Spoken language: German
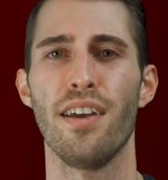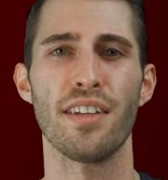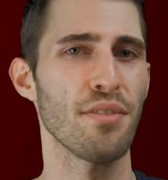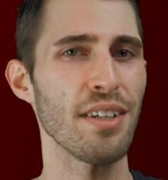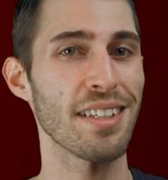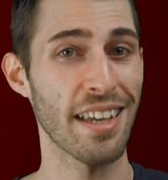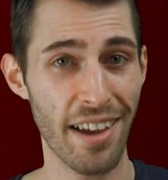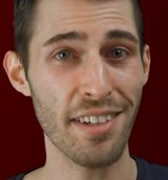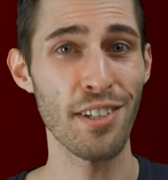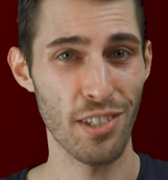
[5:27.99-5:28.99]
Es wird
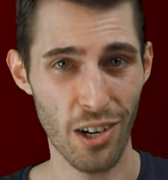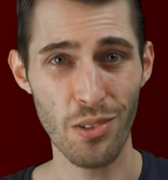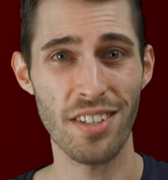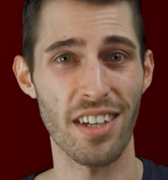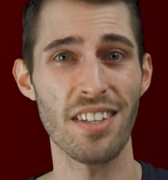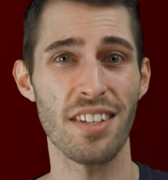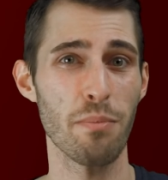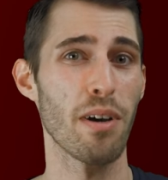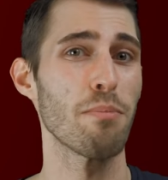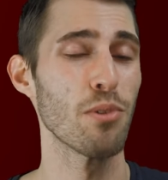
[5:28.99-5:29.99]
kein
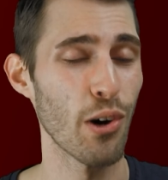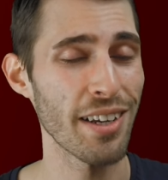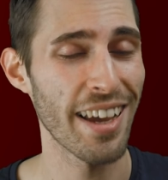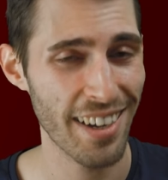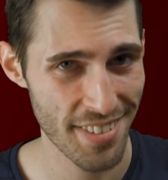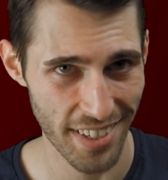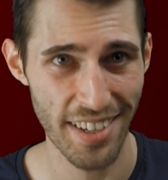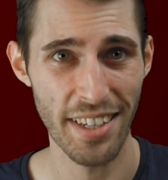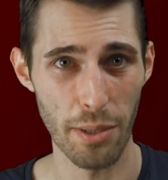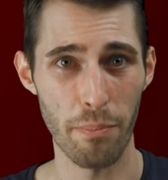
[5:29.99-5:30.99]
Downsizing beim neuen
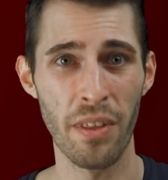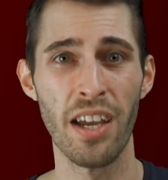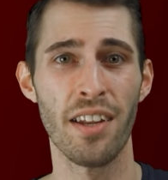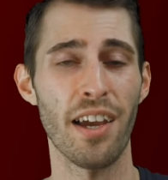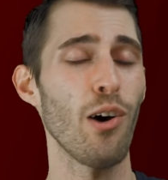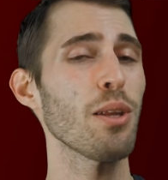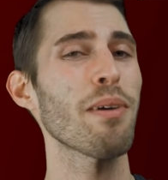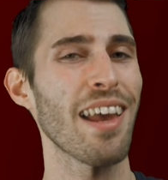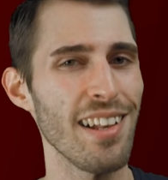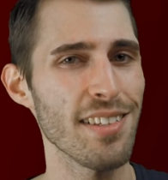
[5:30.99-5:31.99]
RS3 geben. Der Audi
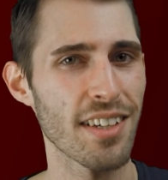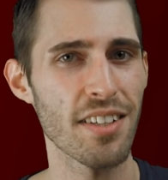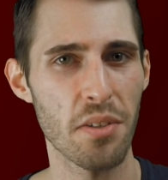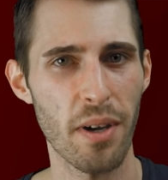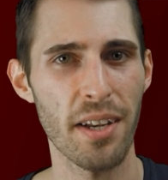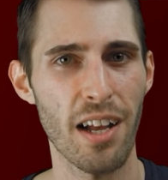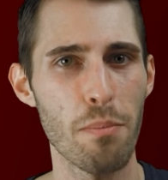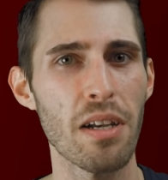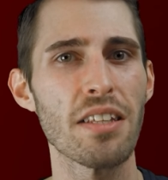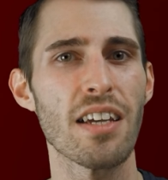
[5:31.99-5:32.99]
behält seinen
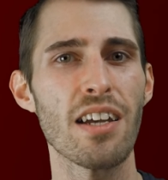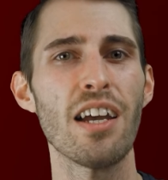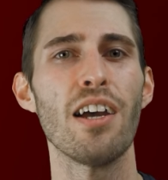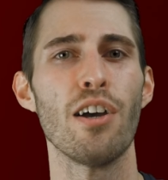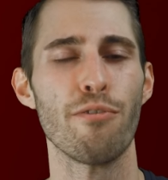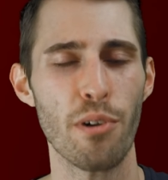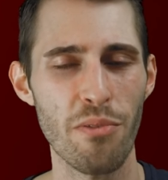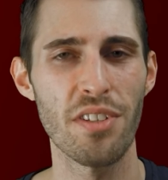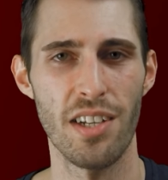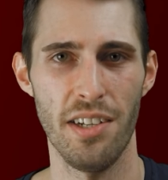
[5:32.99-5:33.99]
2,5 Liter
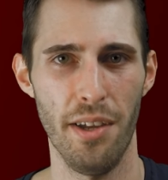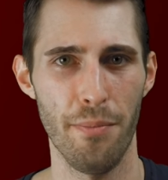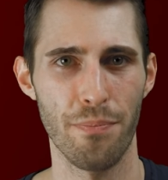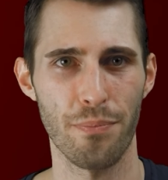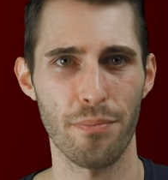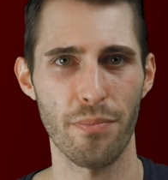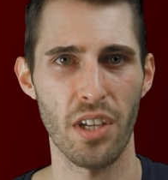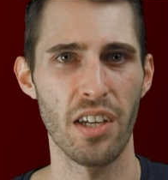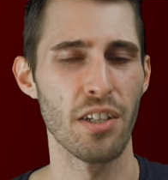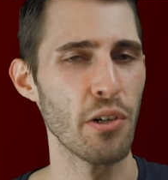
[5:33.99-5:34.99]
Fünfzylinder.
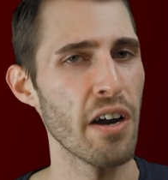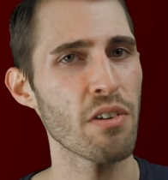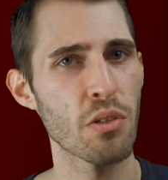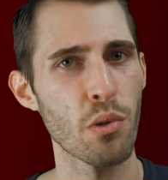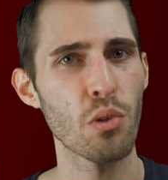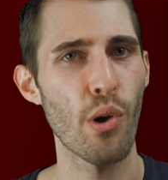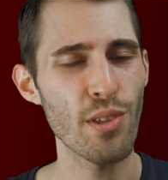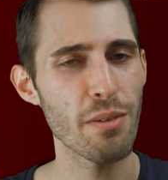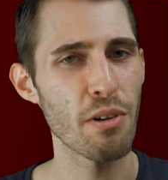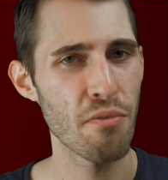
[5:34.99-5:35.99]
Die neue Version
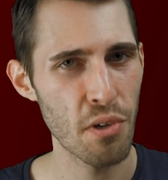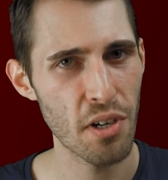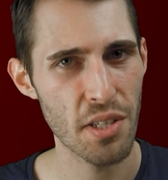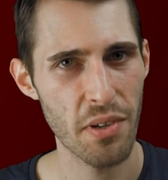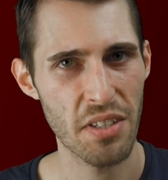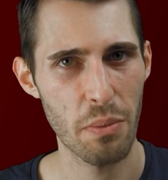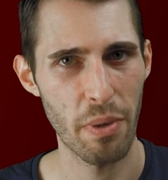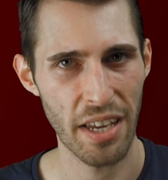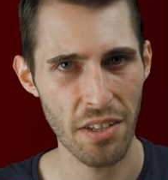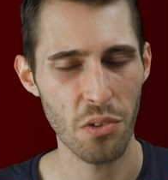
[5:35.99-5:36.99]
könnte mit
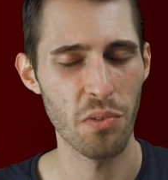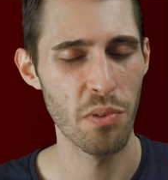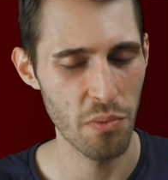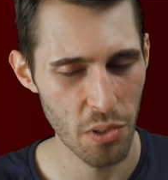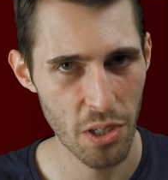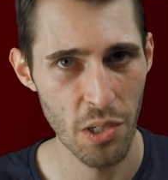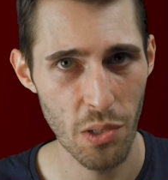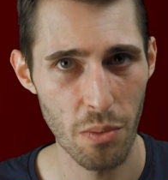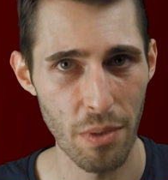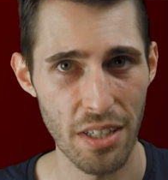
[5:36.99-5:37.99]
420 PS und 500
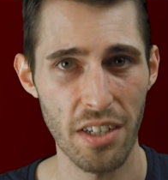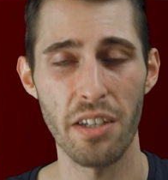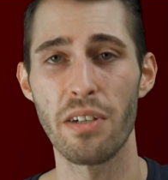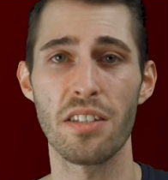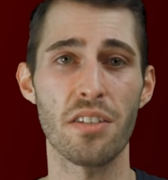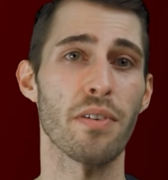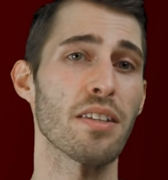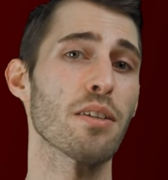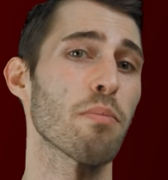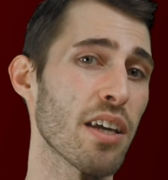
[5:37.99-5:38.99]
Nm jeweils
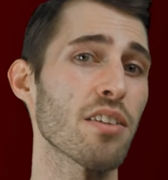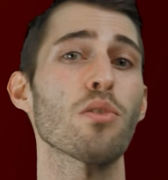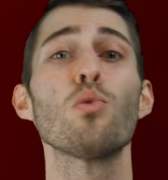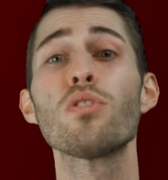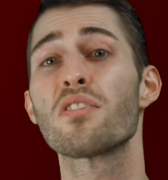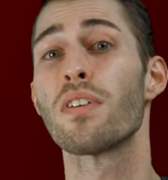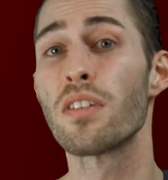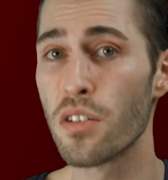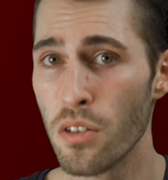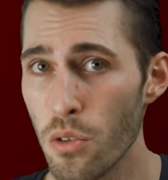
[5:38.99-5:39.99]
20 PS und
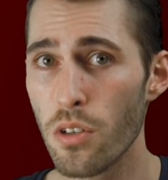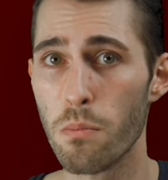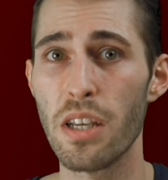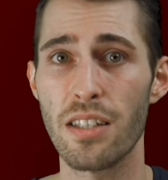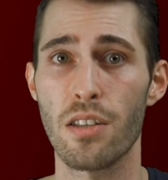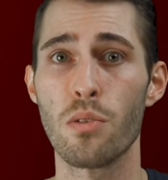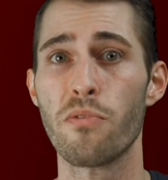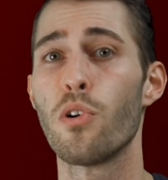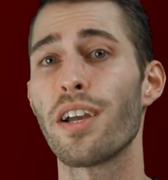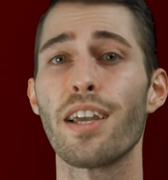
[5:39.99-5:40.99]
20 Nm
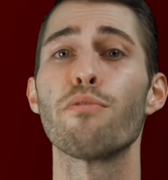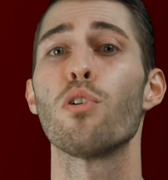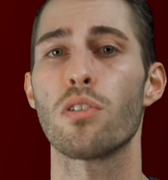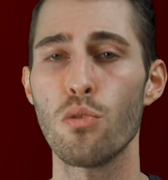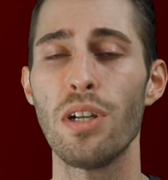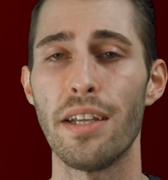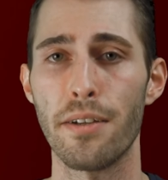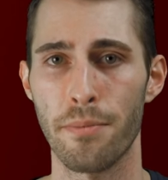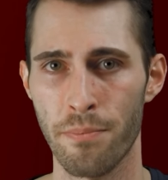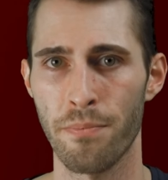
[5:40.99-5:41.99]
zum Vorgänger vor
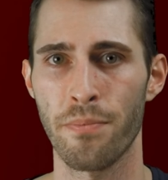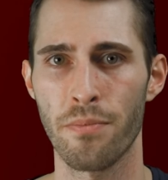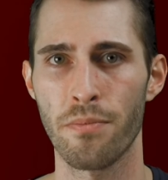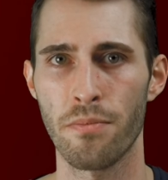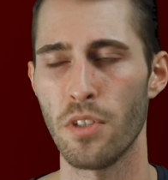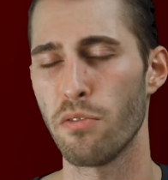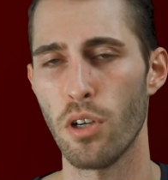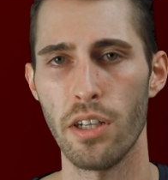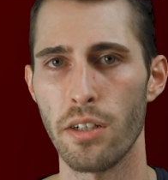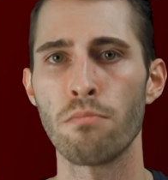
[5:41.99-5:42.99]
zulegen. Nicht
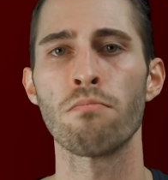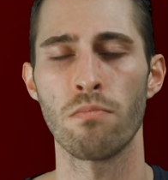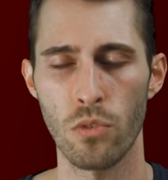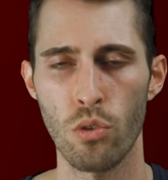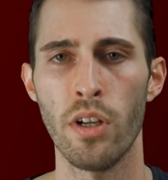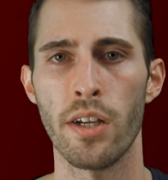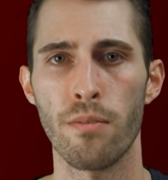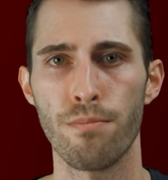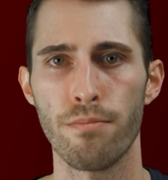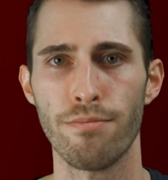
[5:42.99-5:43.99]
vorlegen, zulegen.